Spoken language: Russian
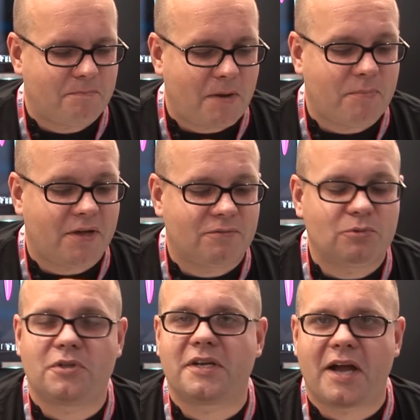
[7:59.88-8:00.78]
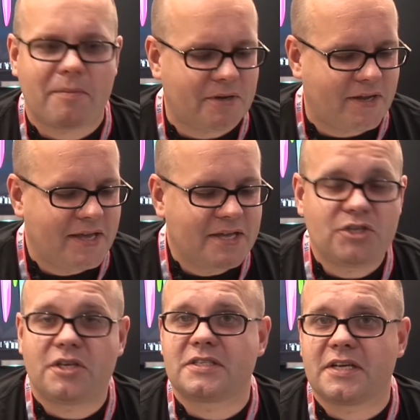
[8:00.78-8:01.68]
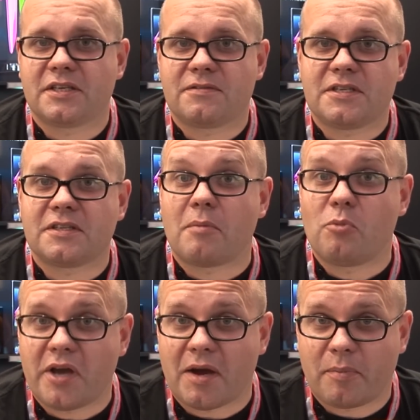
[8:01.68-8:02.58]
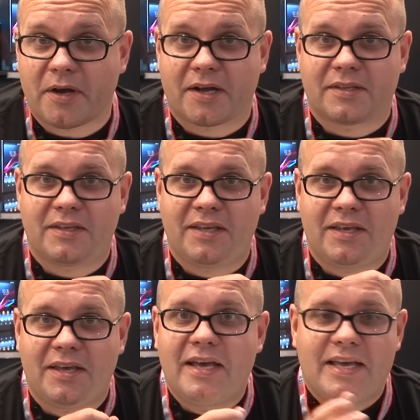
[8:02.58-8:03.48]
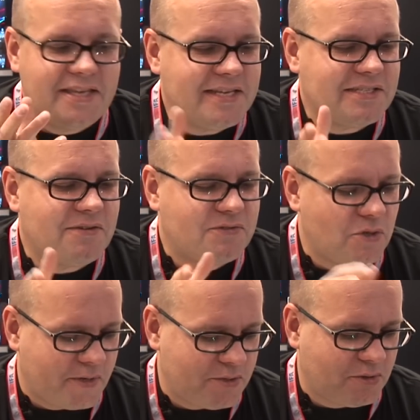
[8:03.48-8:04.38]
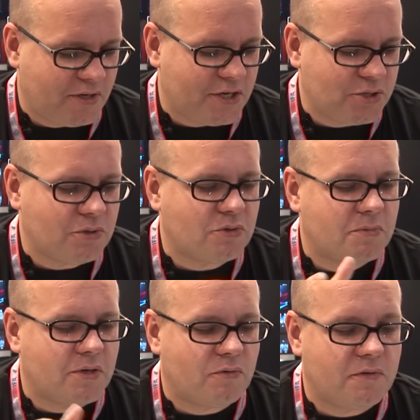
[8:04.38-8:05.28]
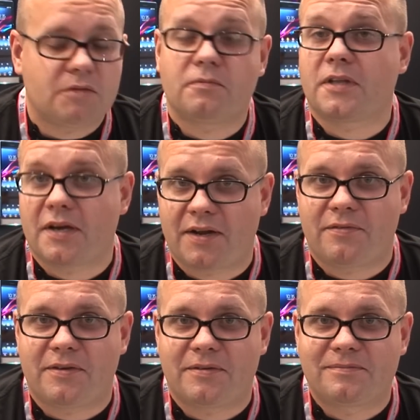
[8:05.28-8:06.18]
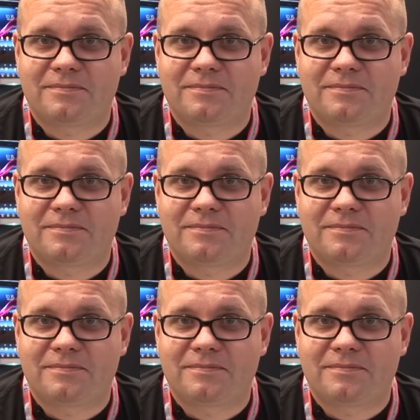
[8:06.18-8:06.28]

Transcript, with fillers: попало внутрь камеры через NFC на мой аппарат. И если все пройдет хорошо, то мы увидим фотографии.